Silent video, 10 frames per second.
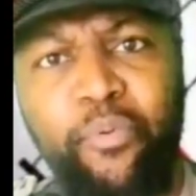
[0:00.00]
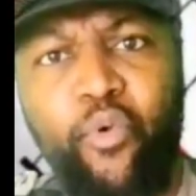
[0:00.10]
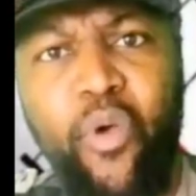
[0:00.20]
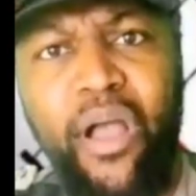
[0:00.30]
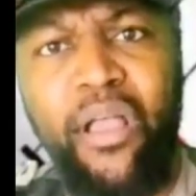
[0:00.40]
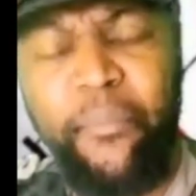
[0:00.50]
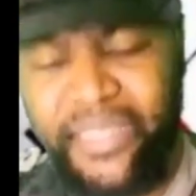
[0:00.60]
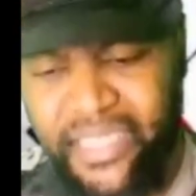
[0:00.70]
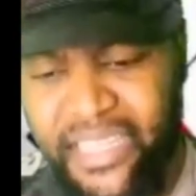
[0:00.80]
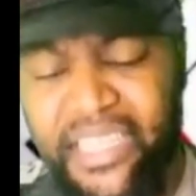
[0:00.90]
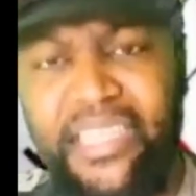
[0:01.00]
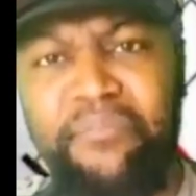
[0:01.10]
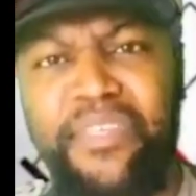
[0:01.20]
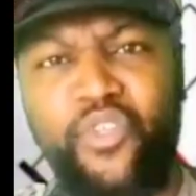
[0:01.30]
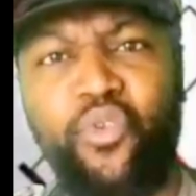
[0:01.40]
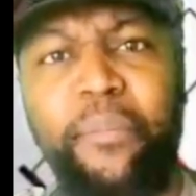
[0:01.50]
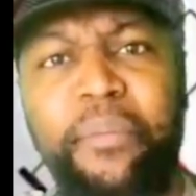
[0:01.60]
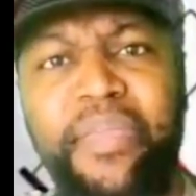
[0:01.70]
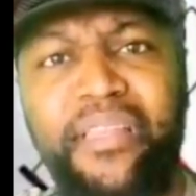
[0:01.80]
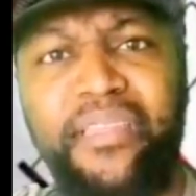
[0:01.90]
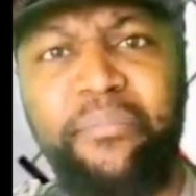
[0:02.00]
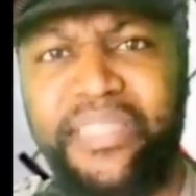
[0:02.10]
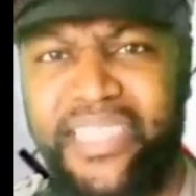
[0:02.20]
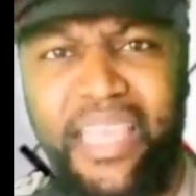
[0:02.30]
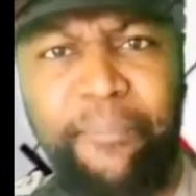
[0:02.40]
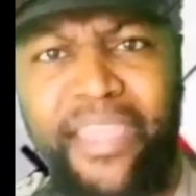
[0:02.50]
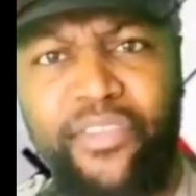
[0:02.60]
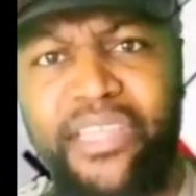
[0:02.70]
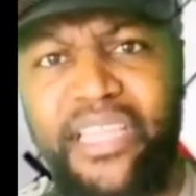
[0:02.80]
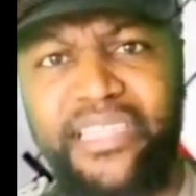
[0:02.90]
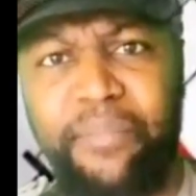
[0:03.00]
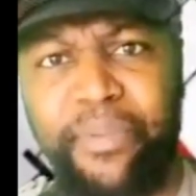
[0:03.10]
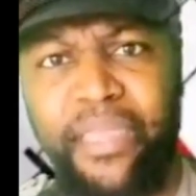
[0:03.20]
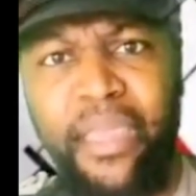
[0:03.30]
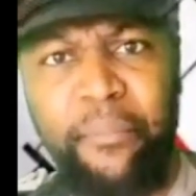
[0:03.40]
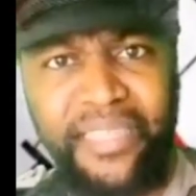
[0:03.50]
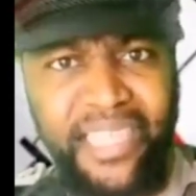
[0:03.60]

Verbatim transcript: Pourquoi Parce qu'elles étaient mises sur la première ligne, parce qu'il n'y a pas eu de tests après,